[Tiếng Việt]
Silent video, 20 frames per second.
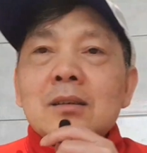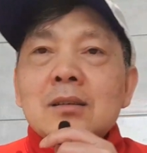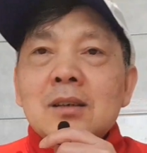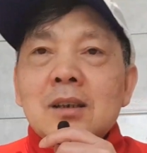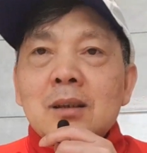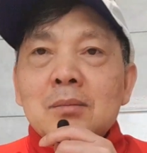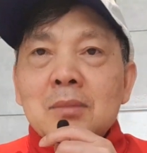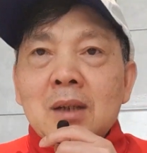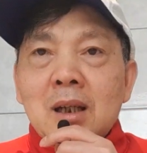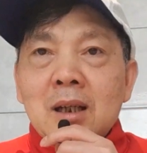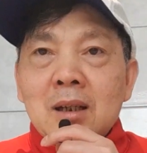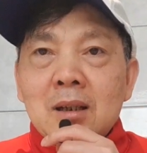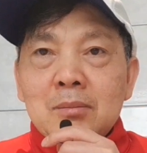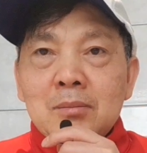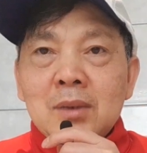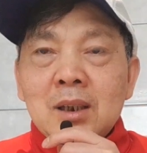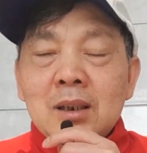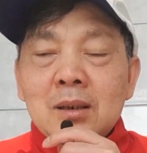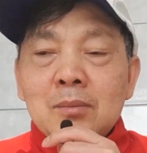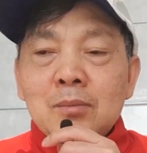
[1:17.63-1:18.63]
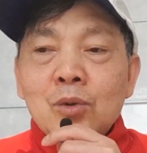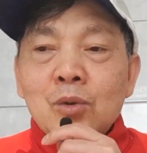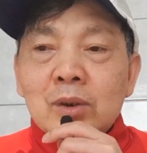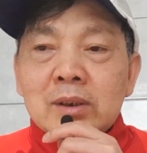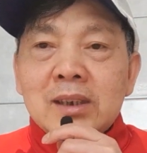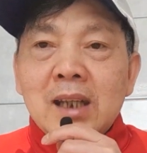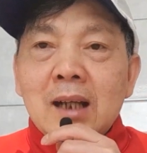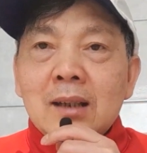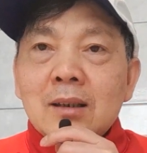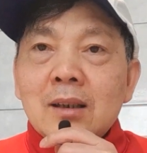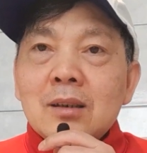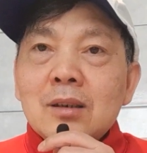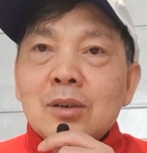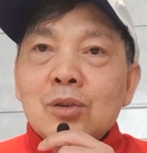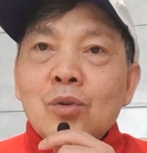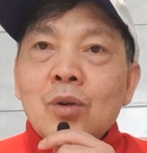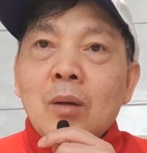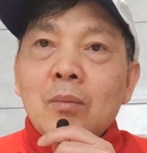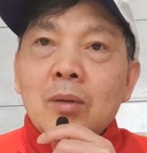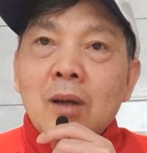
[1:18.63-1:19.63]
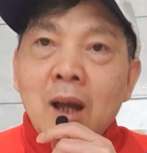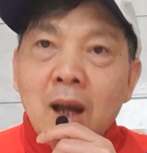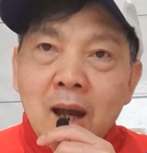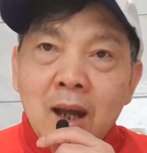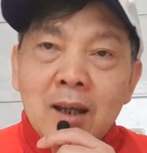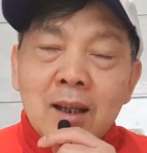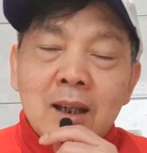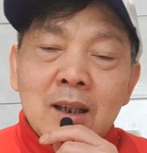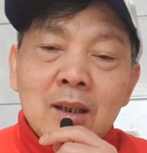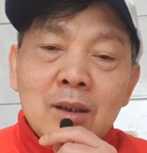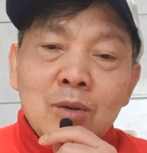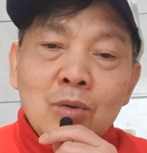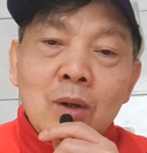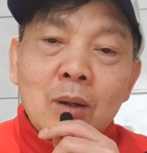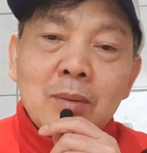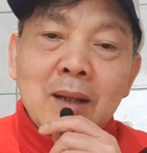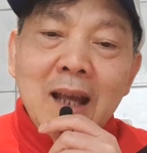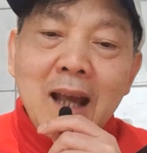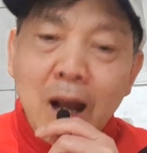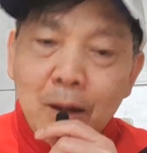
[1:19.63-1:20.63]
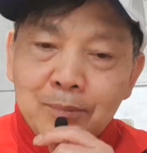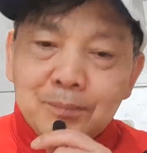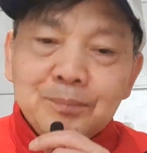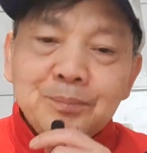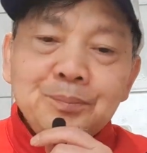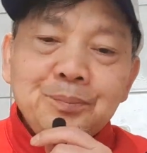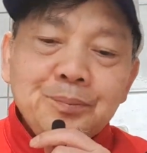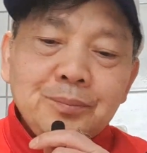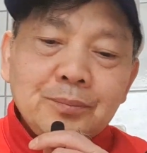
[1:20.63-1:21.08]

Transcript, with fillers: khi mà mình muốn sang Đức du học nghề hay du học đại học